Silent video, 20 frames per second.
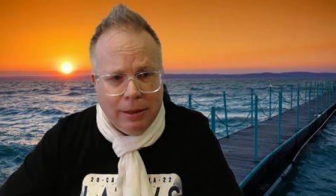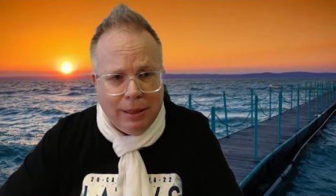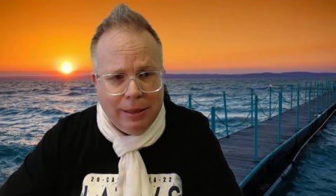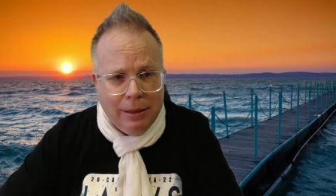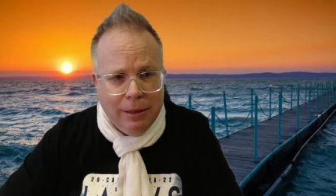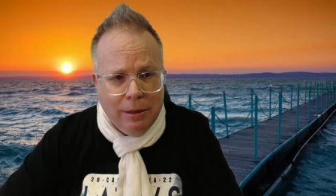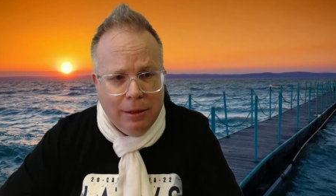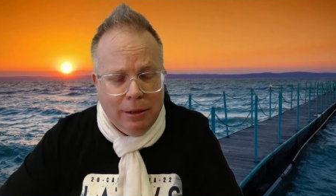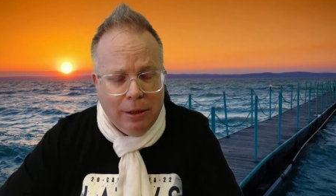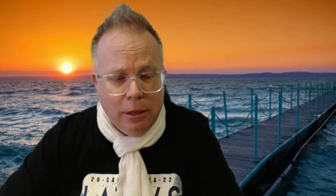Das
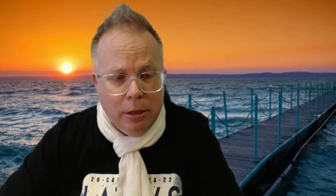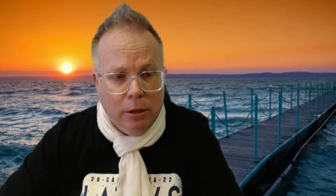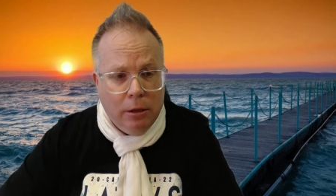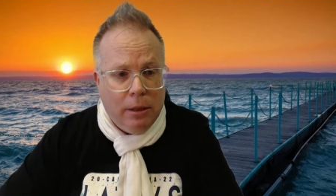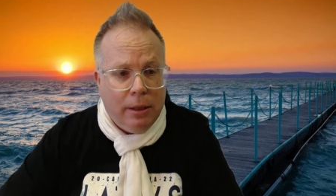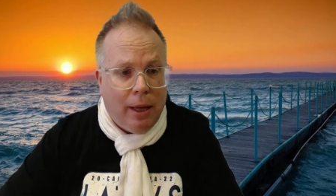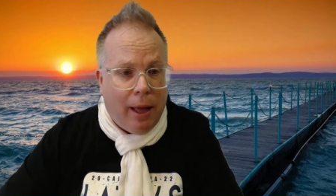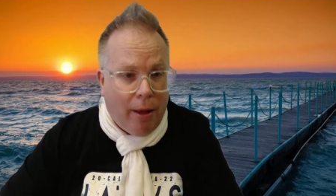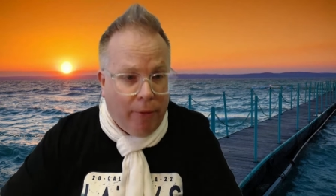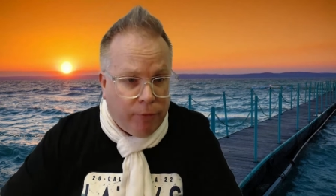sind die
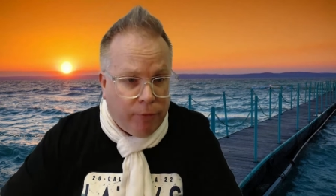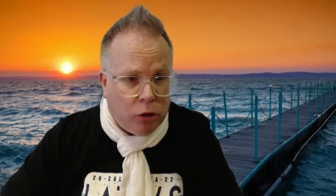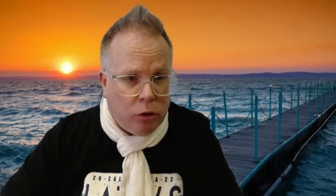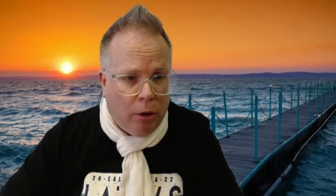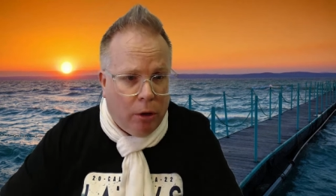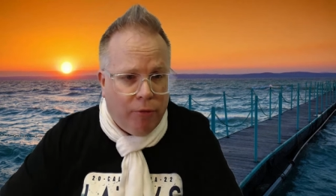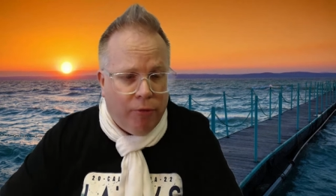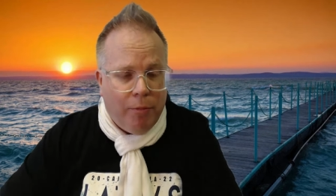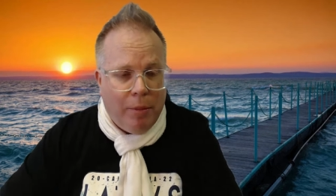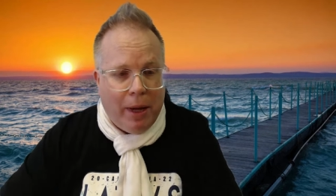
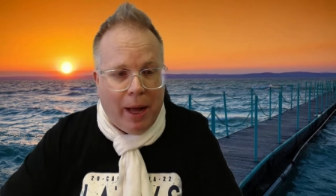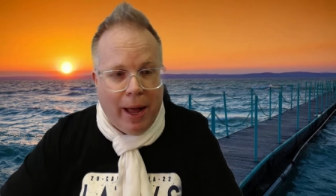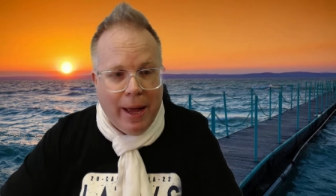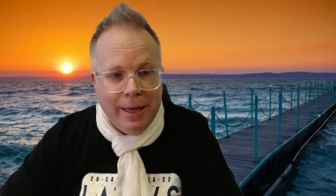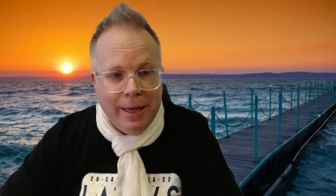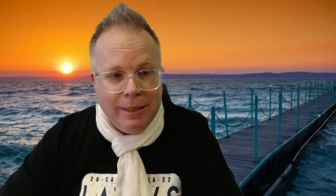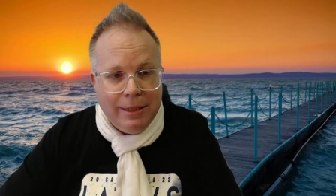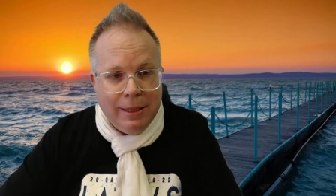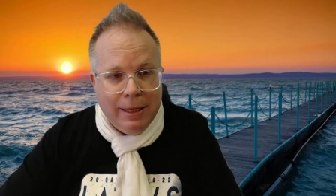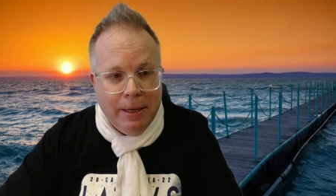
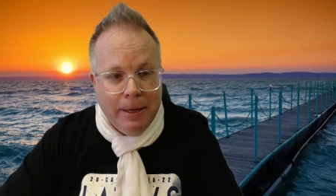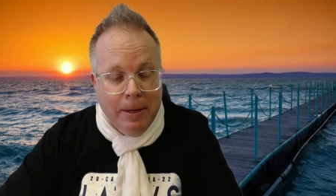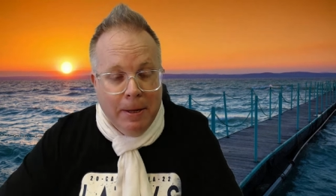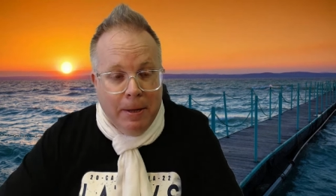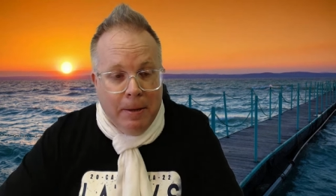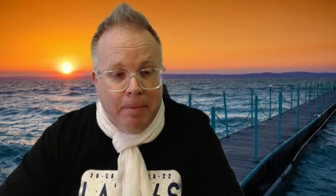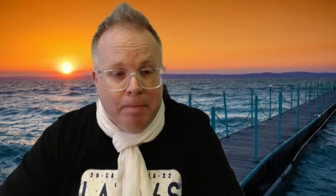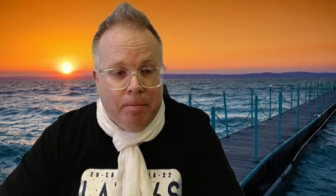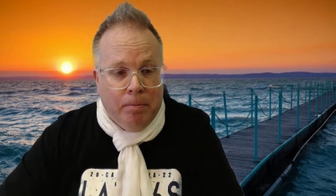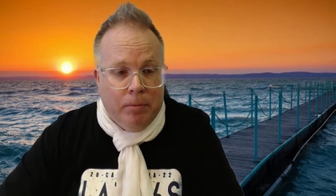Kraftstoffpreise,
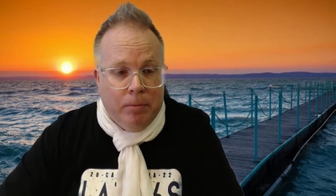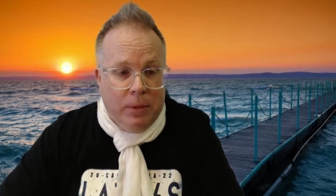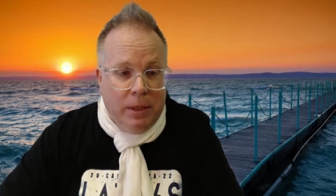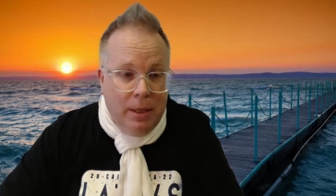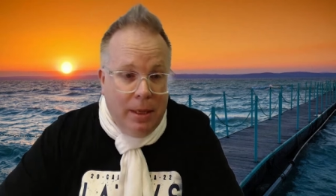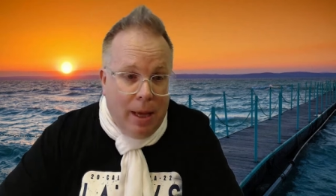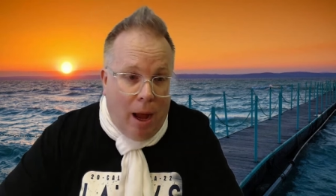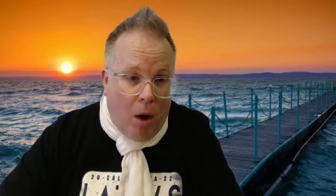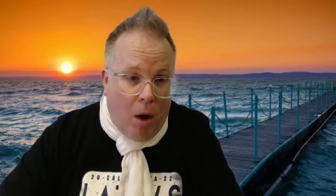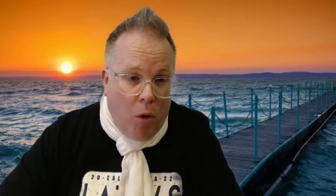
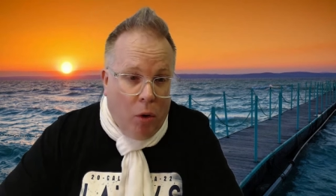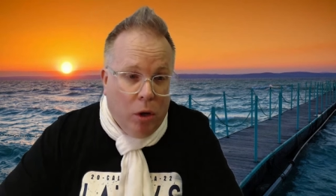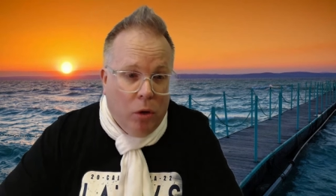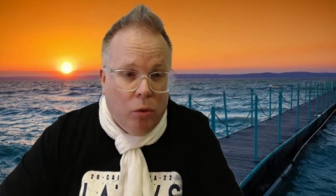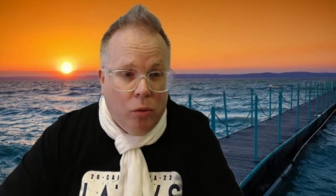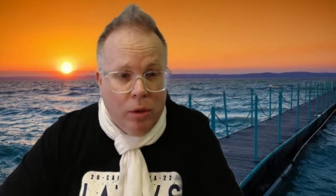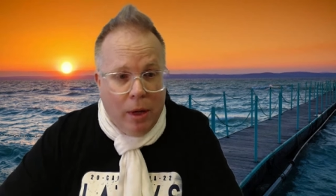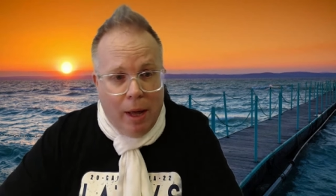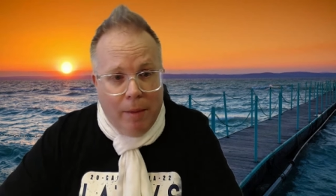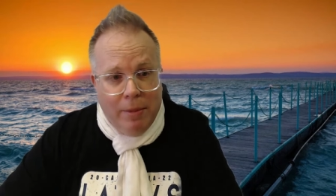die auch in
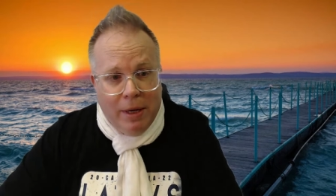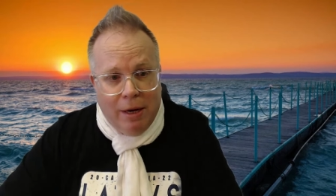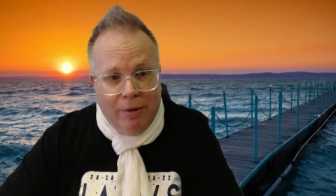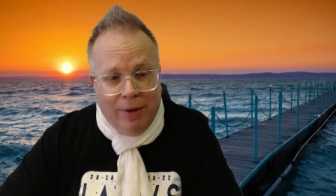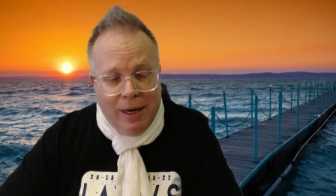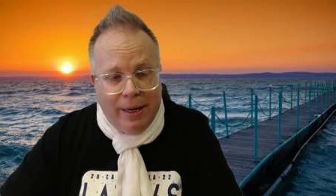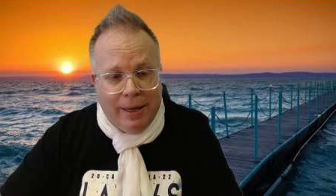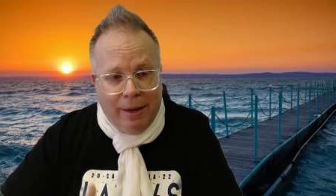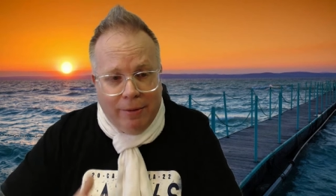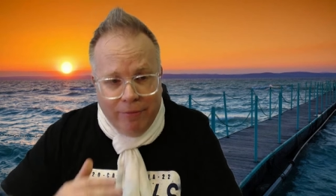Ungarn
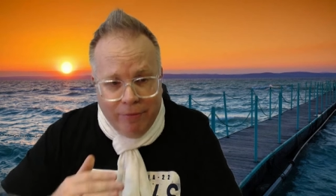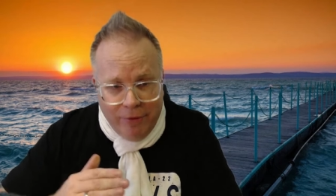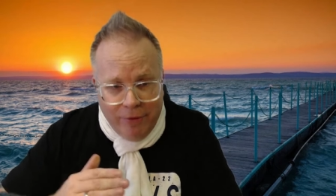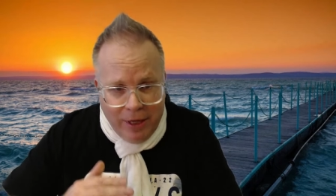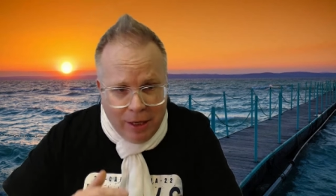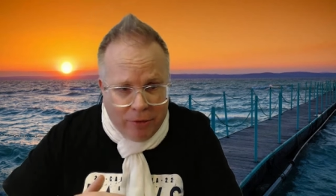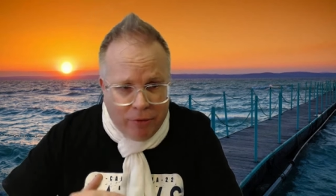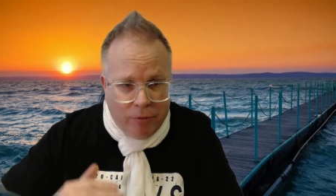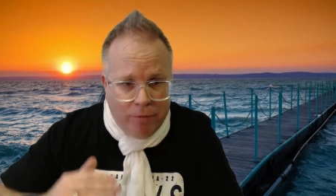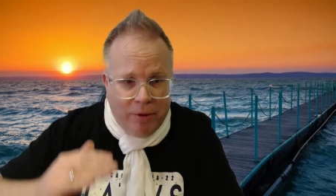mittlerweile dann
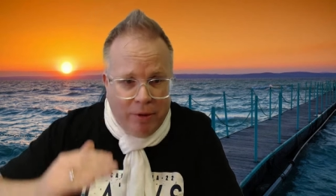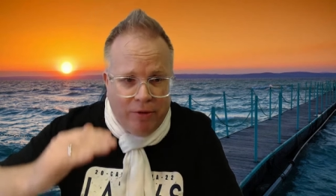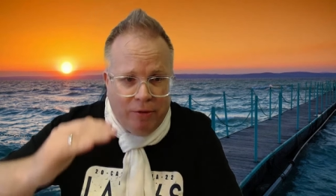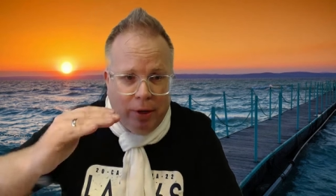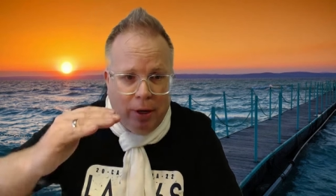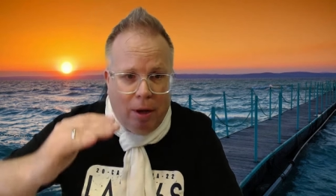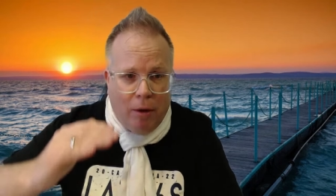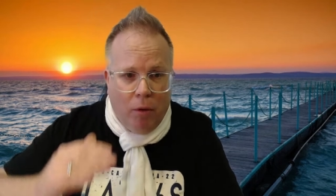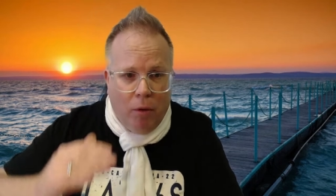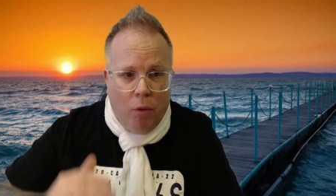wieder so ein
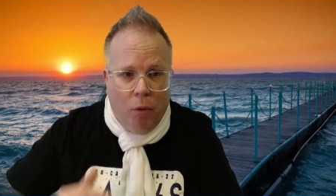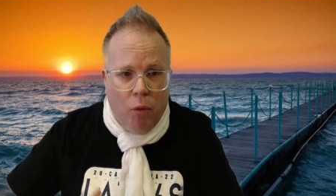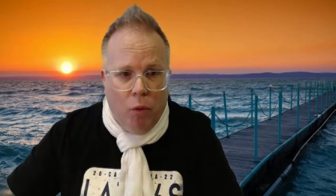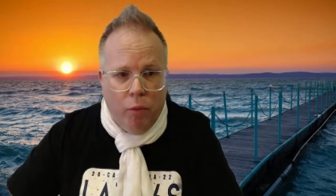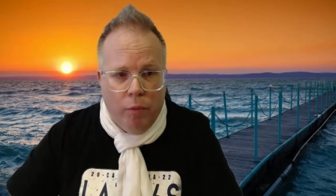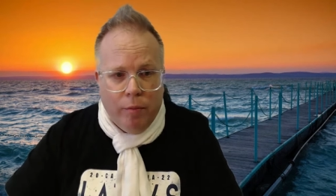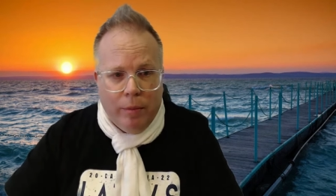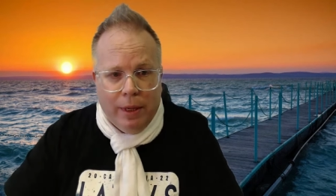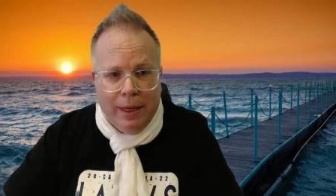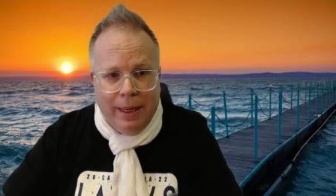bisschen nach
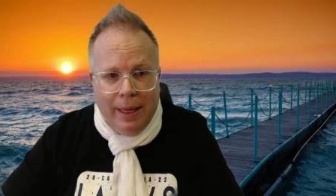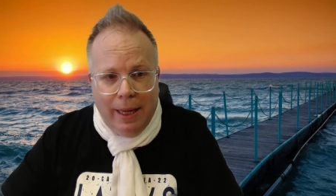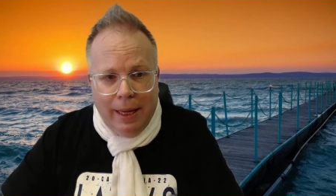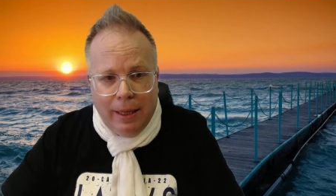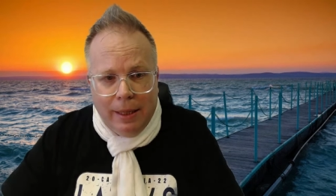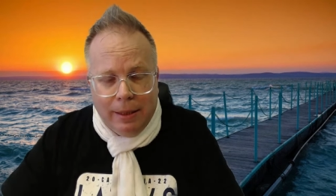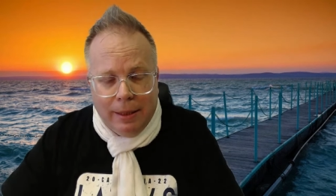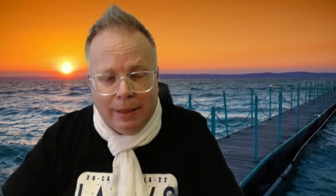oben gehen.